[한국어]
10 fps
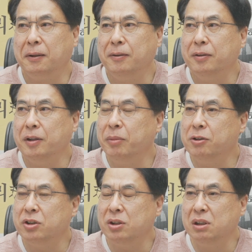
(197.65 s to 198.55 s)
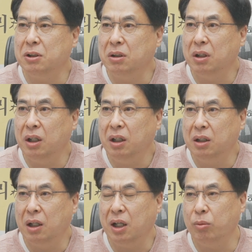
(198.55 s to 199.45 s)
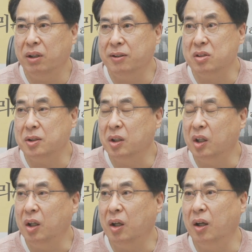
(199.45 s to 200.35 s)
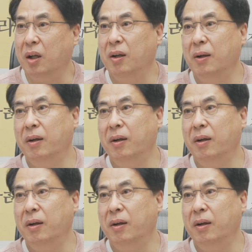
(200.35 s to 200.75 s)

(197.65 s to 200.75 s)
에, 그런데 며칠 전에 그 한화건설이